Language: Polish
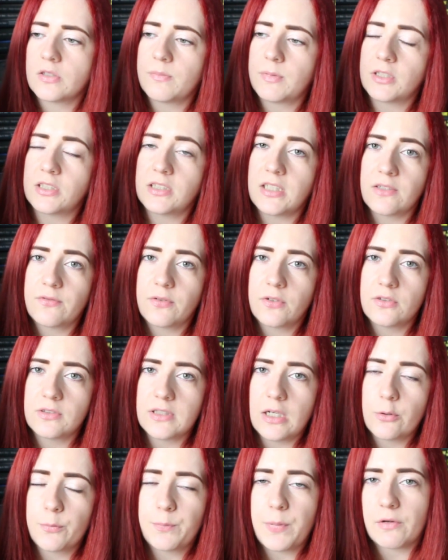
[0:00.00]
zobaczcie jak
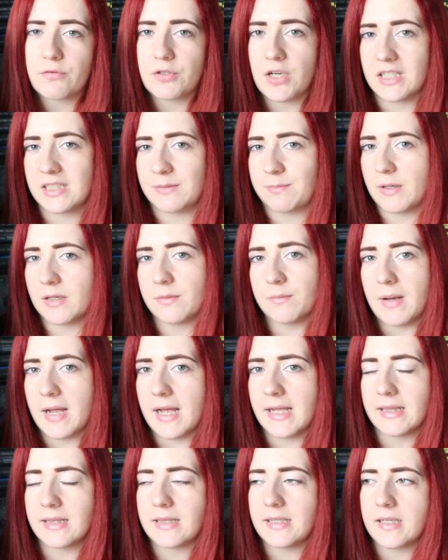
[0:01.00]
wyglądały pierwsze
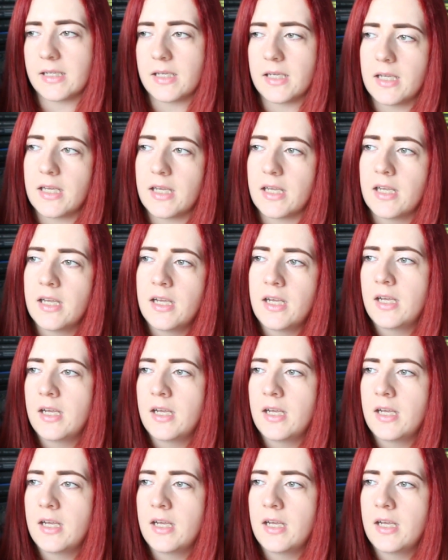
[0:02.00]
eksperymenty